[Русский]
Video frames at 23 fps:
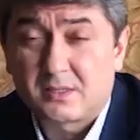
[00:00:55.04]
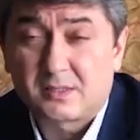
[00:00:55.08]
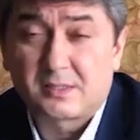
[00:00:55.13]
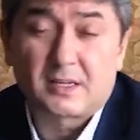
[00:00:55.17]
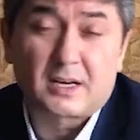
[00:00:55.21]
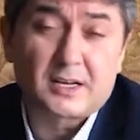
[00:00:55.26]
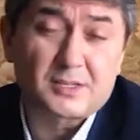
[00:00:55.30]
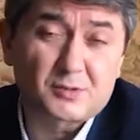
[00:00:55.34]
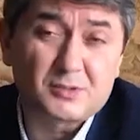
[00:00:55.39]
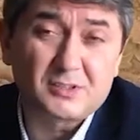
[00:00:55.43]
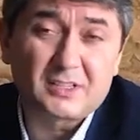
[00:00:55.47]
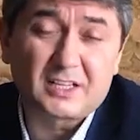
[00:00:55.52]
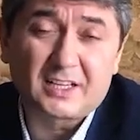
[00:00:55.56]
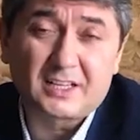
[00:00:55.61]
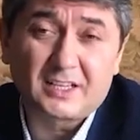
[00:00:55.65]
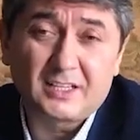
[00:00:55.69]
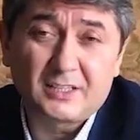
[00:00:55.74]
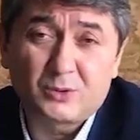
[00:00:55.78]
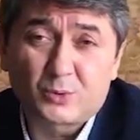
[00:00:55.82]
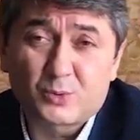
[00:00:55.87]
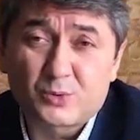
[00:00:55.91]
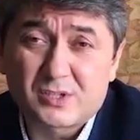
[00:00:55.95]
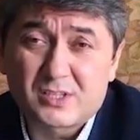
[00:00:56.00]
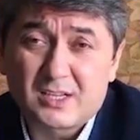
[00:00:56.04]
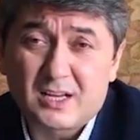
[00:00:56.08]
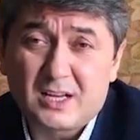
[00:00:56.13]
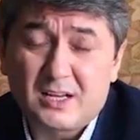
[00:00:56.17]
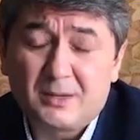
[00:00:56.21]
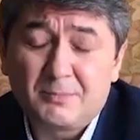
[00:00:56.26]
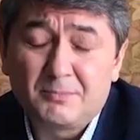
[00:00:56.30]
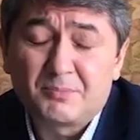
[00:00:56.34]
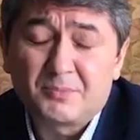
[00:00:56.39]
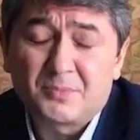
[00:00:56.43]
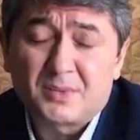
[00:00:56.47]
Здравствуйте, дорогие
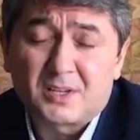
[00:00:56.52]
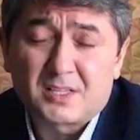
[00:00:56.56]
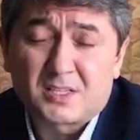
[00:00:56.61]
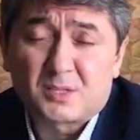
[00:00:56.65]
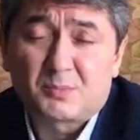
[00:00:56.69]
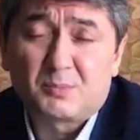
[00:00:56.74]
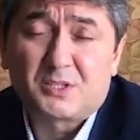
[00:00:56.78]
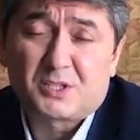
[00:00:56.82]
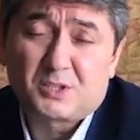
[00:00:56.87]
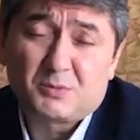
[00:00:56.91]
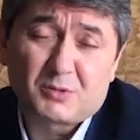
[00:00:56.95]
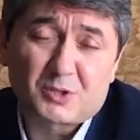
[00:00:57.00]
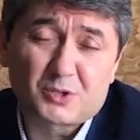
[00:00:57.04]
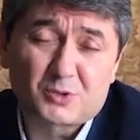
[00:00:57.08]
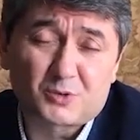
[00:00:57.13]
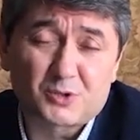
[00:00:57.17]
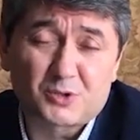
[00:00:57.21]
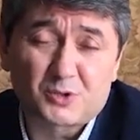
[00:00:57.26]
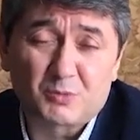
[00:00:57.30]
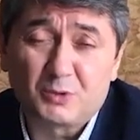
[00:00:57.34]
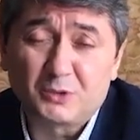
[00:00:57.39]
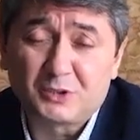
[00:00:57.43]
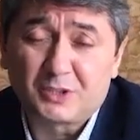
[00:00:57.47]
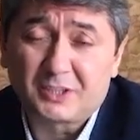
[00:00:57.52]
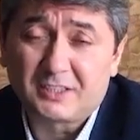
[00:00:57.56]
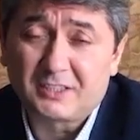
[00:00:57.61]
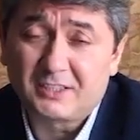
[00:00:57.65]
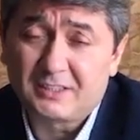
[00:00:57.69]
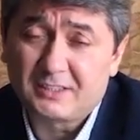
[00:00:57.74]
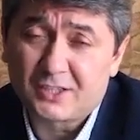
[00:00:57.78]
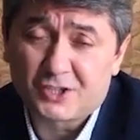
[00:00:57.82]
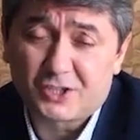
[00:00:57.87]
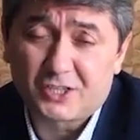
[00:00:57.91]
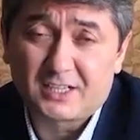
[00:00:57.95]
друзья! Спасибо, что смотрите
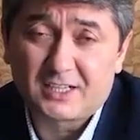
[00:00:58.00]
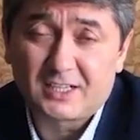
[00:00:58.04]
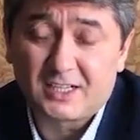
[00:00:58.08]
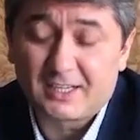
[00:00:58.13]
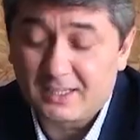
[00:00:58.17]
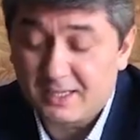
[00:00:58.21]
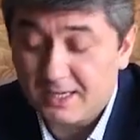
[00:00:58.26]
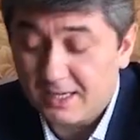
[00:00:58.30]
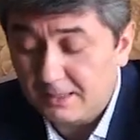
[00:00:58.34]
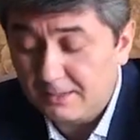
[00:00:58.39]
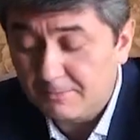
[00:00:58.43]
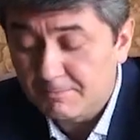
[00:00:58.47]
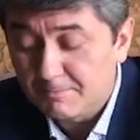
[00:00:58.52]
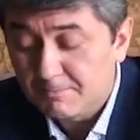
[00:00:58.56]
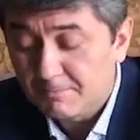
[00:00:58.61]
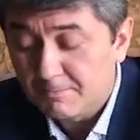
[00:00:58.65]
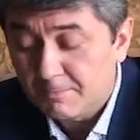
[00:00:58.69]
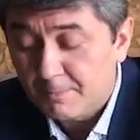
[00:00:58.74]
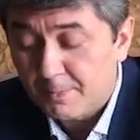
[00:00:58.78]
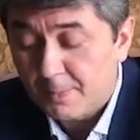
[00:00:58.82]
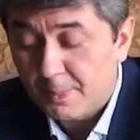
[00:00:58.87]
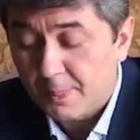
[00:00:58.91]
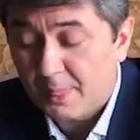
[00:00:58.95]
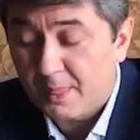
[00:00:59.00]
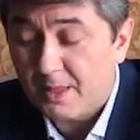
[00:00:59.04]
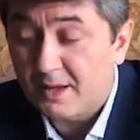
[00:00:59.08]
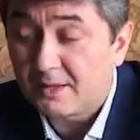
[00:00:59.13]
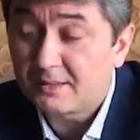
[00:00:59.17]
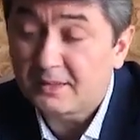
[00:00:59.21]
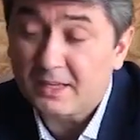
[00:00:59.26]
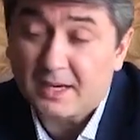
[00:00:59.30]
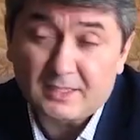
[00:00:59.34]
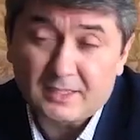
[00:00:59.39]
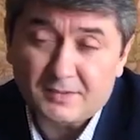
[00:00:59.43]
наш канал
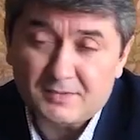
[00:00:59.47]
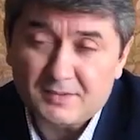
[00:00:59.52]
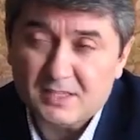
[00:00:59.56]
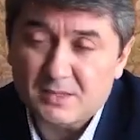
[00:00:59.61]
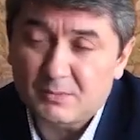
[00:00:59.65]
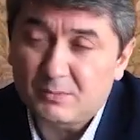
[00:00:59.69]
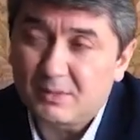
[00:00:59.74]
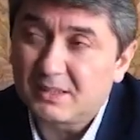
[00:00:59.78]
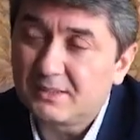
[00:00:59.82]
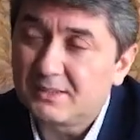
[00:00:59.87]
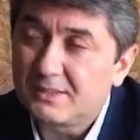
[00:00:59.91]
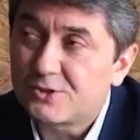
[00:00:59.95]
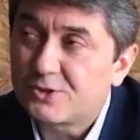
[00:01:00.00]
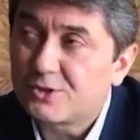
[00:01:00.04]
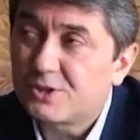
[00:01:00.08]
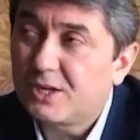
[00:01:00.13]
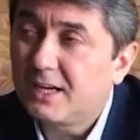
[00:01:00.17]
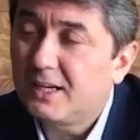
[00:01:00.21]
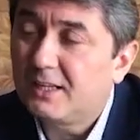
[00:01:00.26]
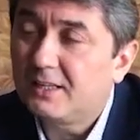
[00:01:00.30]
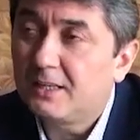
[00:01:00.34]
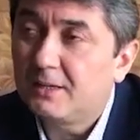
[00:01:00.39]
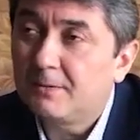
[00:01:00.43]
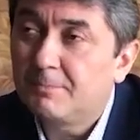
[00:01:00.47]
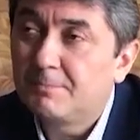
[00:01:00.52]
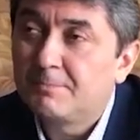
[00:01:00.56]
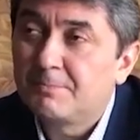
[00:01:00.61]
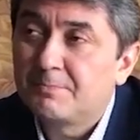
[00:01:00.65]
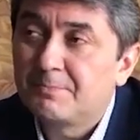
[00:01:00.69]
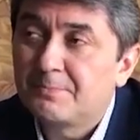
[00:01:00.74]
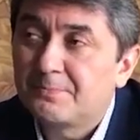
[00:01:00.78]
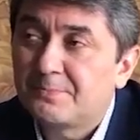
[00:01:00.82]
э, «Тайна взаимоотношений».